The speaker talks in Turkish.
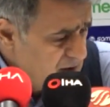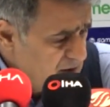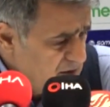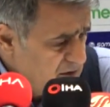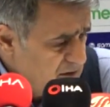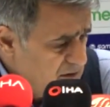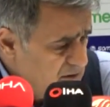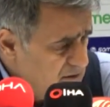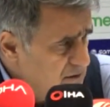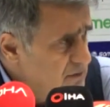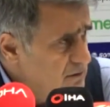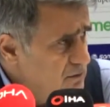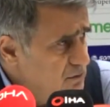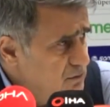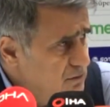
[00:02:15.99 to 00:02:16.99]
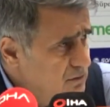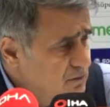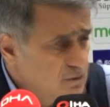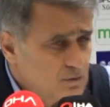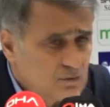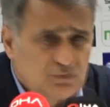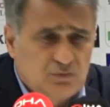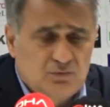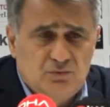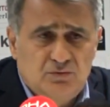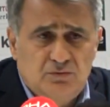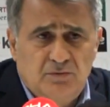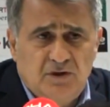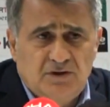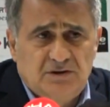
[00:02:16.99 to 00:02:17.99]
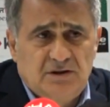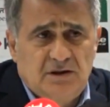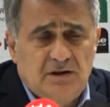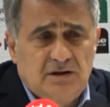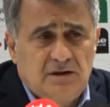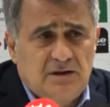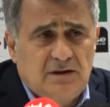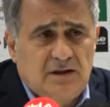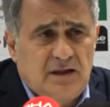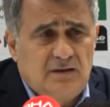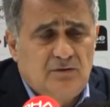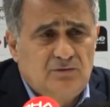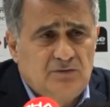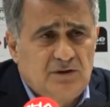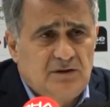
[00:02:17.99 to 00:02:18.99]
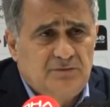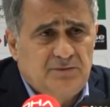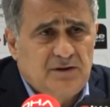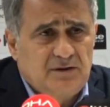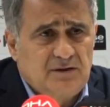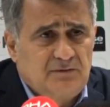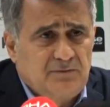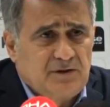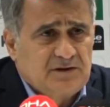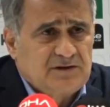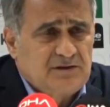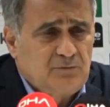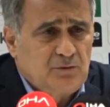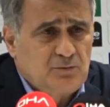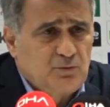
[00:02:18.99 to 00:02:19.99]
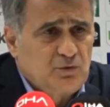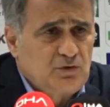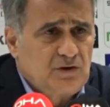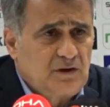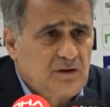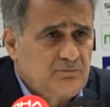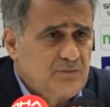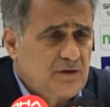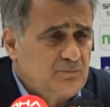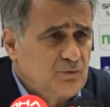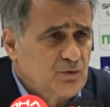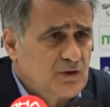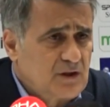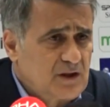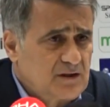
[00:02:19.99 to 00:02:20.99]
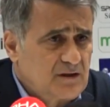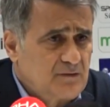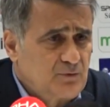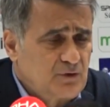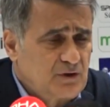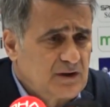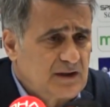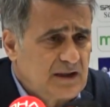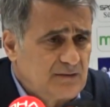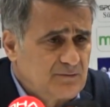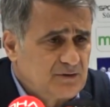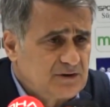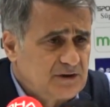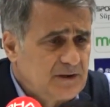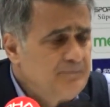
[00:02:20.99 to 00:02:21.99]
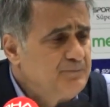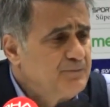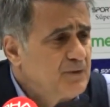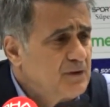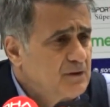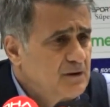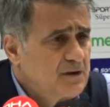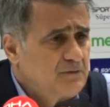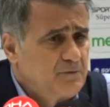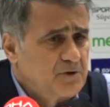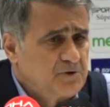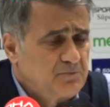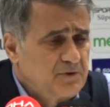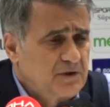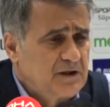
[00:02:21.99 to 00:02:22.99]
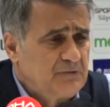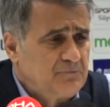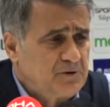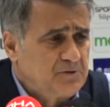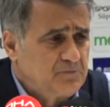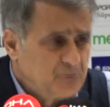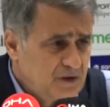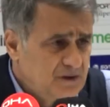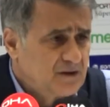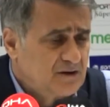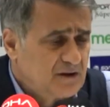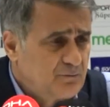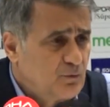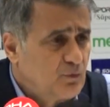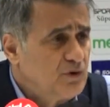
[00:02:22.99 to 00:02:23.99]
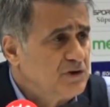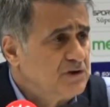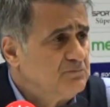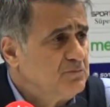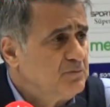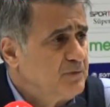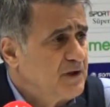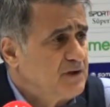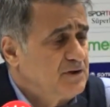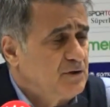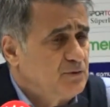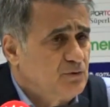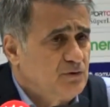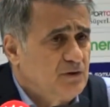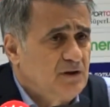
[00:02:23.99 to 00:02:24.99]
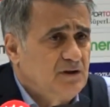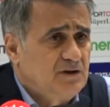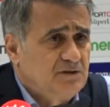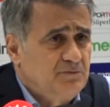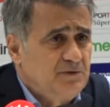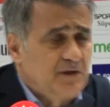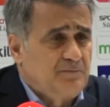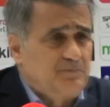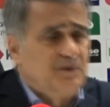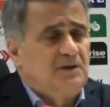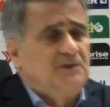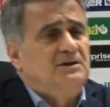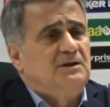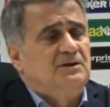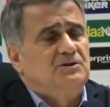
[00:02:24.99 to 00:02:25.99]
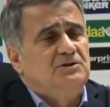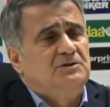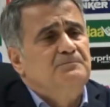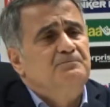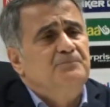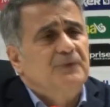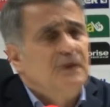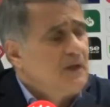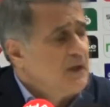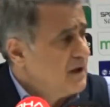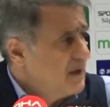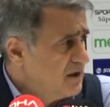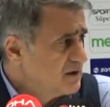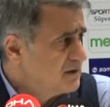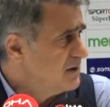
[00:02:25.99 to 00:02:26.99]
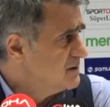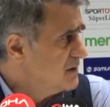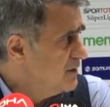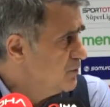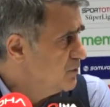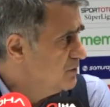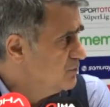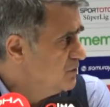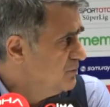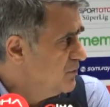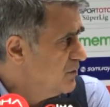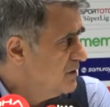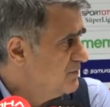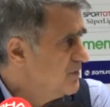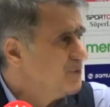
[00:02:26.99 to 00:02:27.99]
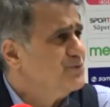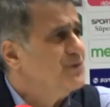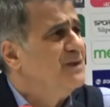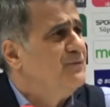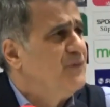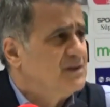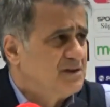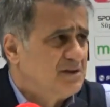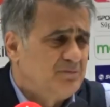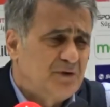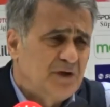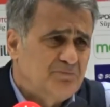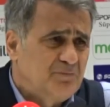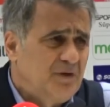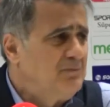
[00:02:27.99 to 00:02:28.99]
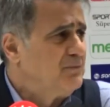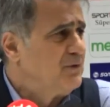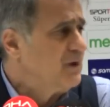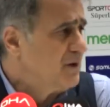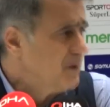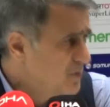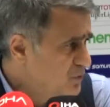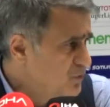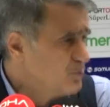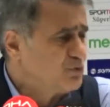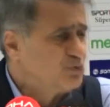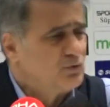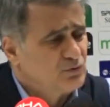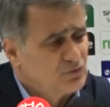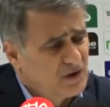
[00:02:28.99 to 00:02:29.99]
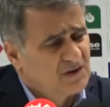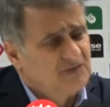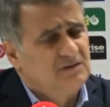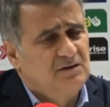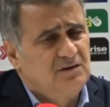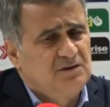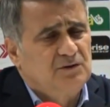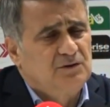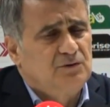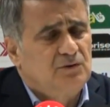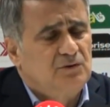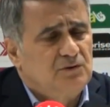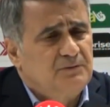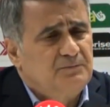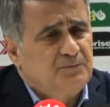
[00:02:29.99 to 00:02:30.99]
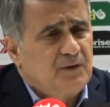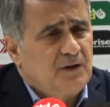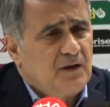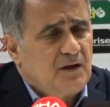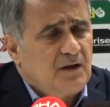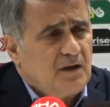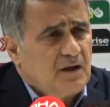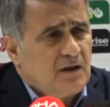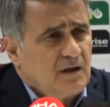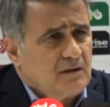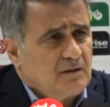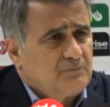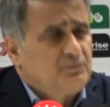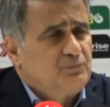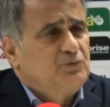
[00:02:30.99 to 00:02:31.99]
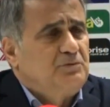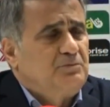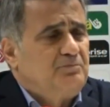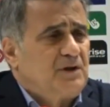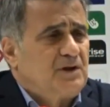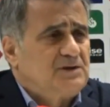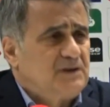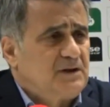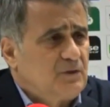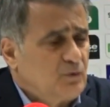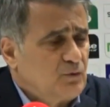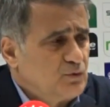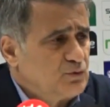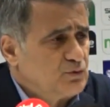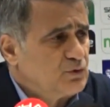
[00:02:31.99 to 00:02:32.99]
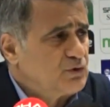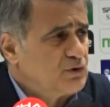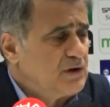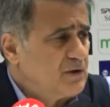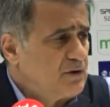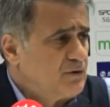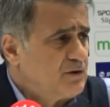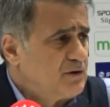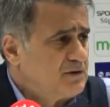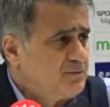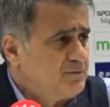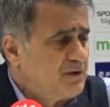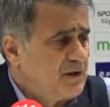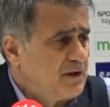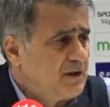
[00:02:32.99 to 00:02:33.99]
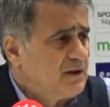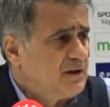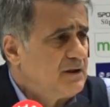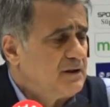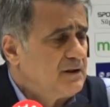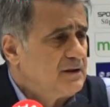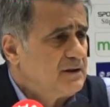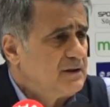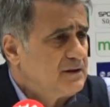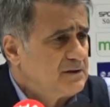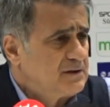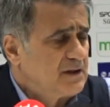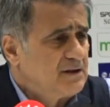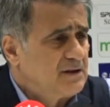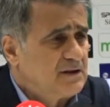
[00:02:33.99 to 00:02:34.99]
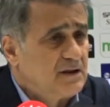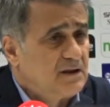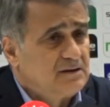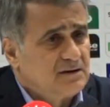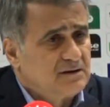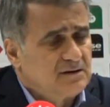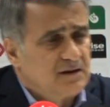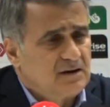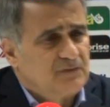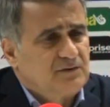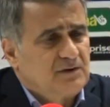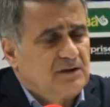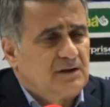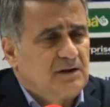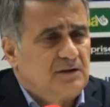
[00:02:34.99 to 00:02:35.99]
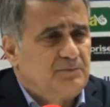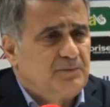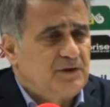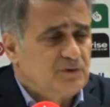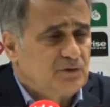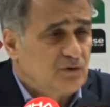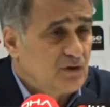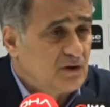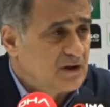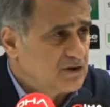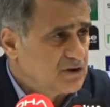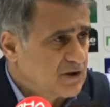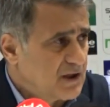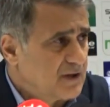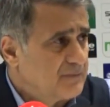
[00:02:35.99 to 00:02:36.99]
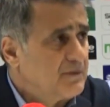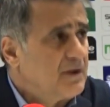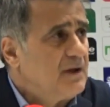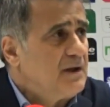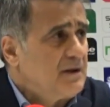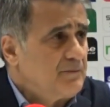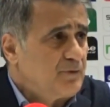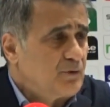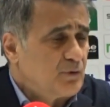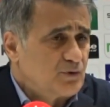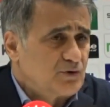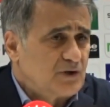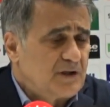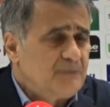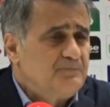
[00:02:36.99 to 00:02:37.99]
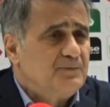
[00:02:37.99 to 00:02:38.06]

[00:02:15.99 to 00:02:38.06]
Ee, 300. maçla ilgili yani onlara ben girmek istemiyorum. Bugüne, ben bugüne kadar buraya gelmişsem tek başıma gelmedim. Ben de tabii o işin bir parçası olarak işimi yapmaya çalıştım. Ligde zannediyorum değil mi? Öyle ben onlara fazla da bakmam ama konuşulduğu yazıldığı için söylüyorum. Bu tip maçlara oyuncusuyla, yönetimiyle, e, teknik heyetle, taraftarıyla, personeliyle çıkan bir hocayım.